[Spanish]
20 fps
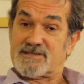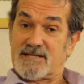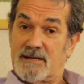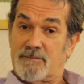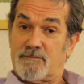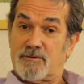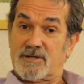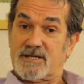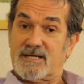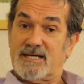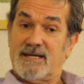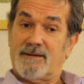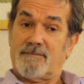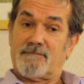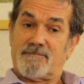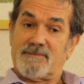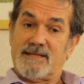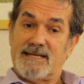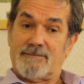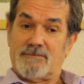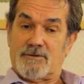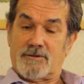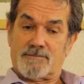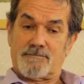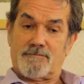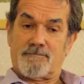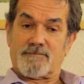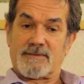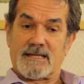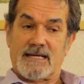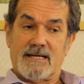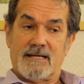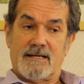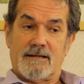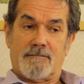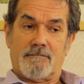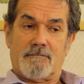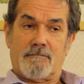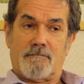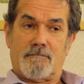¿sabes por qué, digamos,
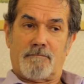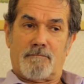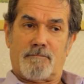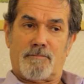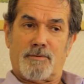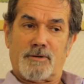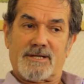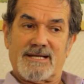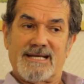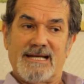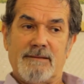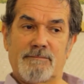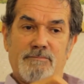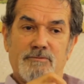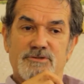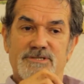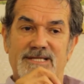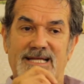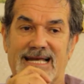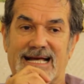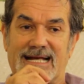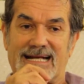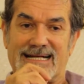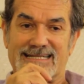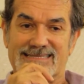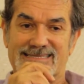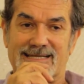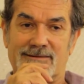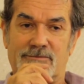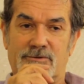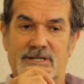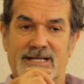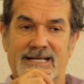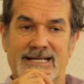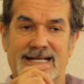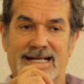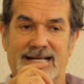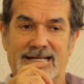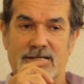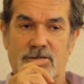por qué le puse la casa de
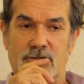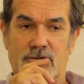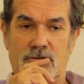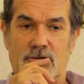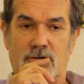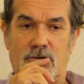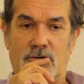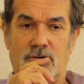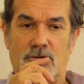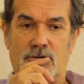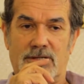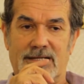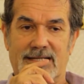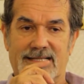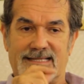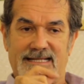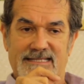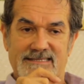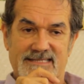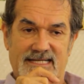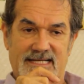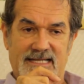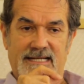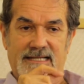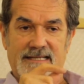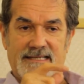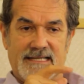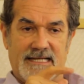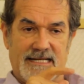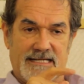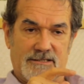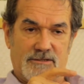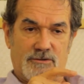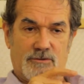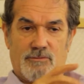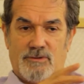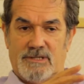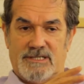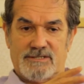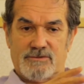Moreira y no el taller, el
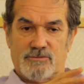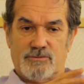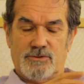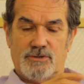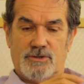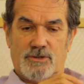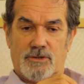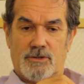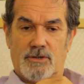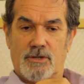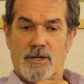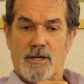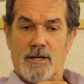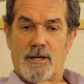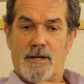teatro o el estudio?